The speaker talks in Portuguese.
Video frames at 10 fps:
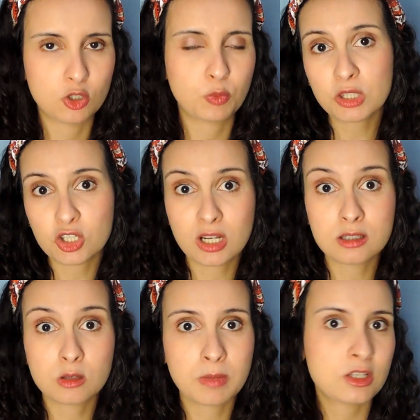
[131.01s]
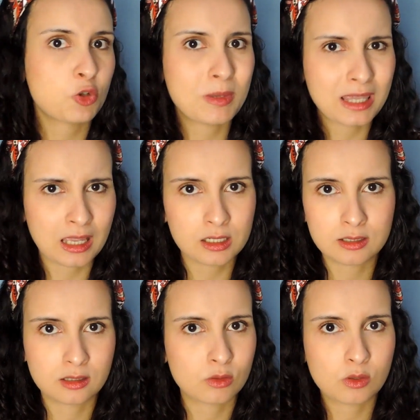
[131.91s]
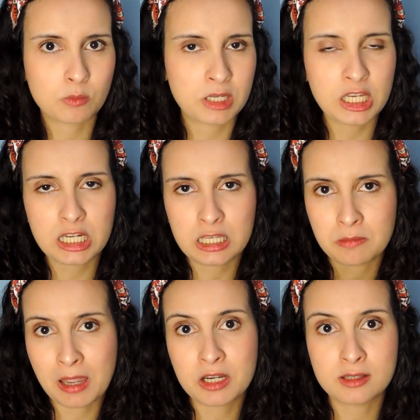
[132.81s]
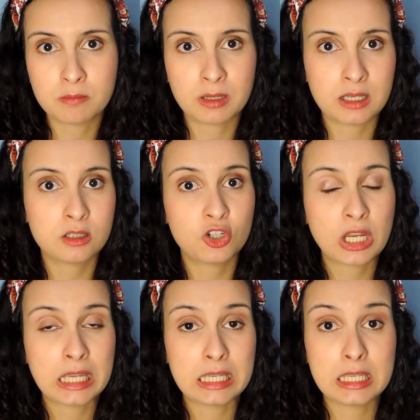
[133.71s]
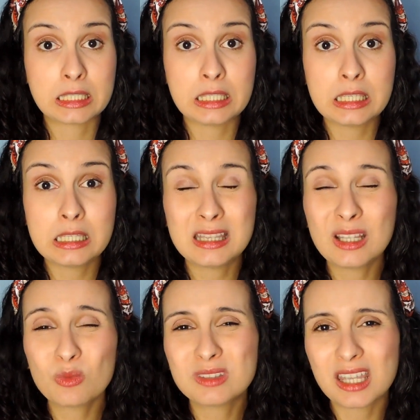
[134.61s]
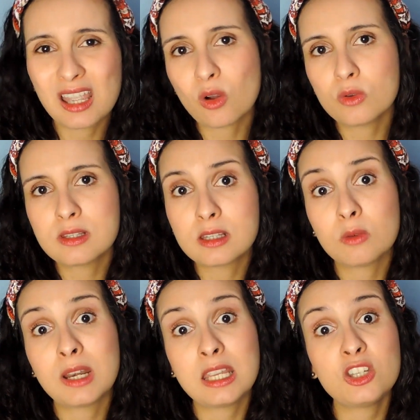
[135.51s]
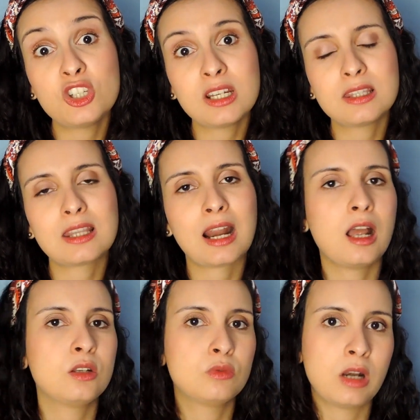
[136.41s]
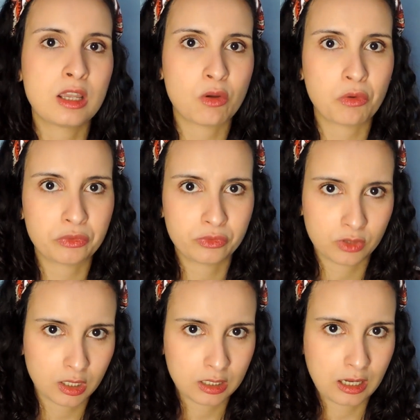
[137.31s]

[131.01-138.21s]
Porque muitas delas são empresas pequenas, então são mini e médias empresas e que não tem a condição nem de entrar no layoff.